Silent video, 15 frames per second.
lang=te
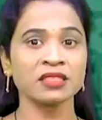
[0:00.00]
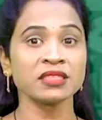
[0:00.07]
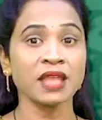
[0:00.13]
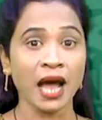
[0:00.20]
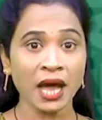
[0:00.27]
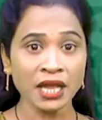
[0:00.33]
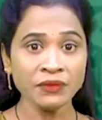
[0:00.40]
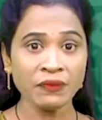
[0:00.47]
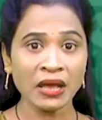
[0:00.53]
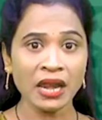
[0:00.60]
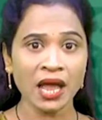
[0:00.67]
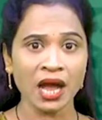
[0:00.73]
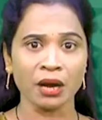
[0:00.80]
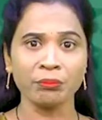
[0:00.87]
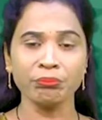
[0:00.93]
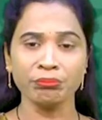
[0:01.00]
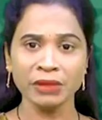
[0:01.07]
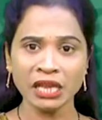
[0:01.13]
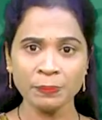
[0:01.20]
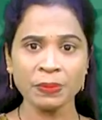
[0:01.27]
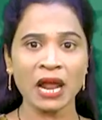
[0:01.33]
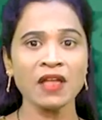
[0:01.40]
దానివల్ల
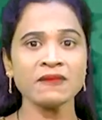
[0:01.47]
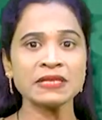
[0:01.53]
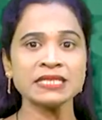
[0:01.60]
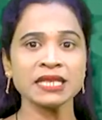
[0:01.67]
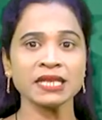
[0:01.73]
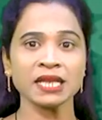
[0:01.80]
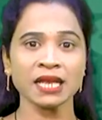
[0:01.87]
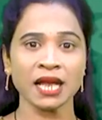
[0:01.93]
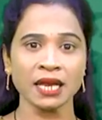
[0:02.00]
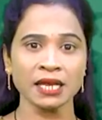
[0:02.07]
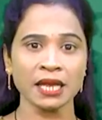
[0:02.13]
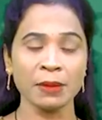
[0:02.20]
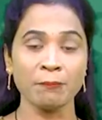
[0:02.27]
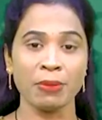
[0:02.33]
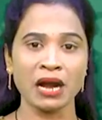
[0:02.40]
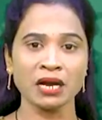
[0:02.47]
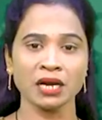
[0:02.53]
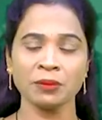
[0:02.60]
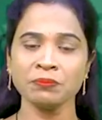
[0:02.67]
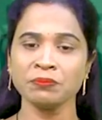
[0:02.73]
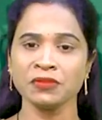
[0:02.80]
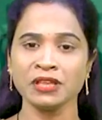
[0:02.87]
మీ ప్రైవసీకి కలిగే
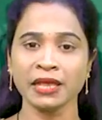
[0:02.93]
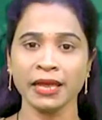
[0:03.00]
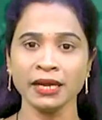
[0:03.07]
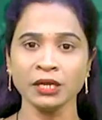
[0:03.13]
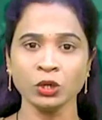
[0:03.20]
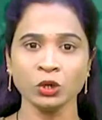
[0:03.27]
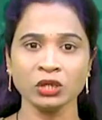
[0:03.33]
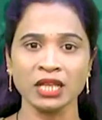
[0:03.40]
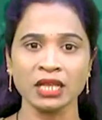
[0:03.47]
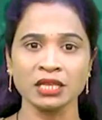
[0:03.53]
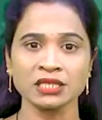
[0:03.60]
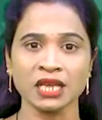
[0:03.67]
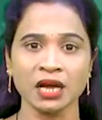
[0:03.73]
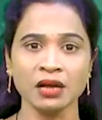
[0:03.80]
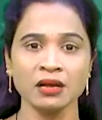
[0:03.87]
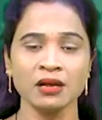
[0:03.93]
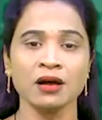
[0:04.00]
భంగం ఏంటో తెలుసా